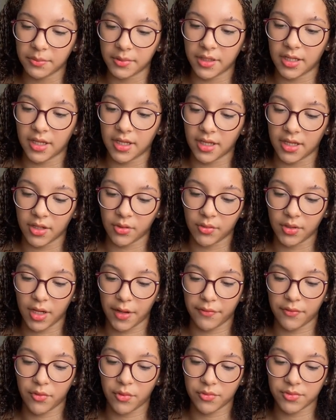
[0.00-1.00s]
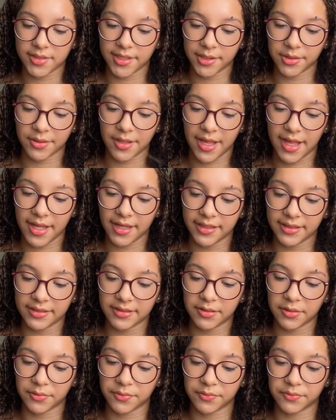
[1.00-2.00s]
Porque eu gravo com o celular,
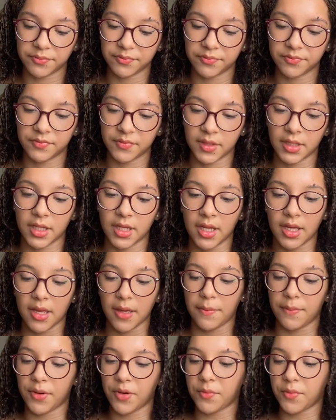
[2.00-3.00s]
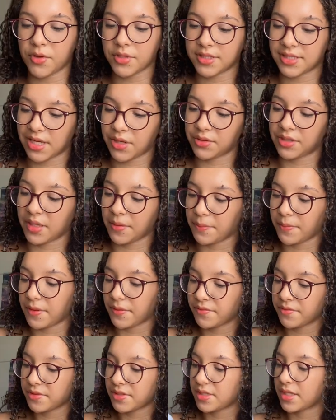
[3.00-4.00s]
então para eu mostrar o tempo
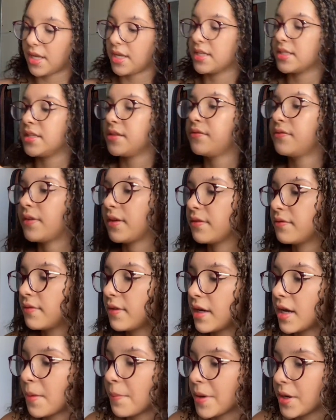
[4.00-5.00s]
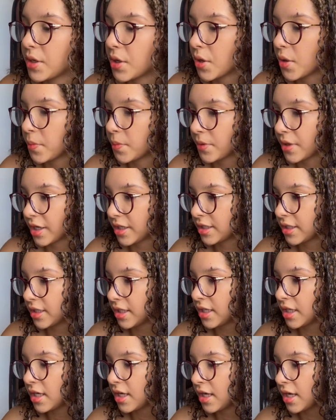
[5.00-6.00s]
para vocês, enfim, fica melhor por
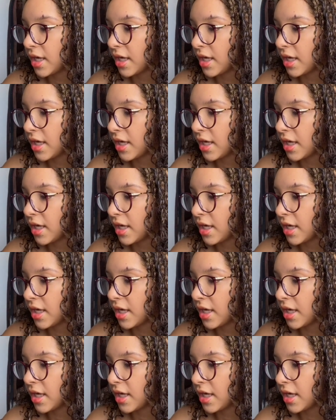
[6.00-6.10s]
aqui.